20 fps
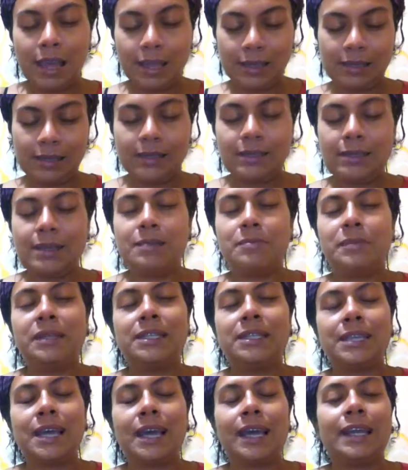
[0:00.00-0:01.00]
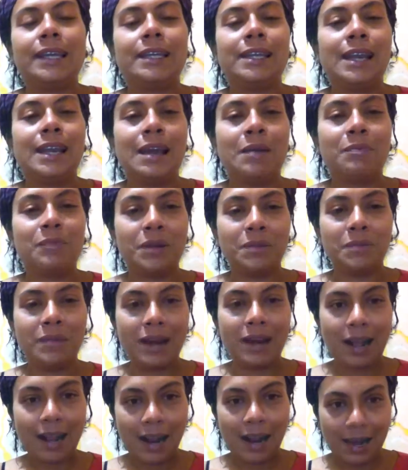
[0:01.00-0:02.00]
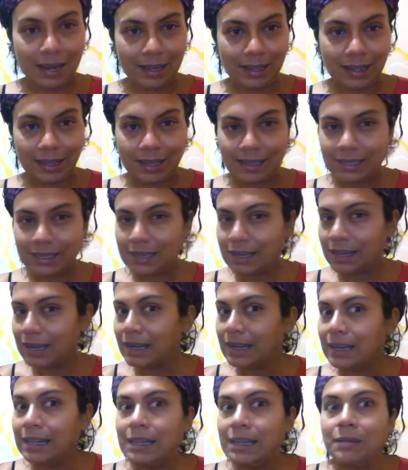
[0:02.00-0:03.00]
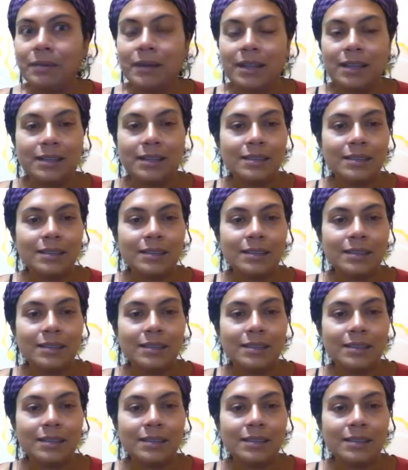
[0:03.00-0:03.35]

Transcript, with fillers: Ese es el mensaje de la primera carta, ser libre,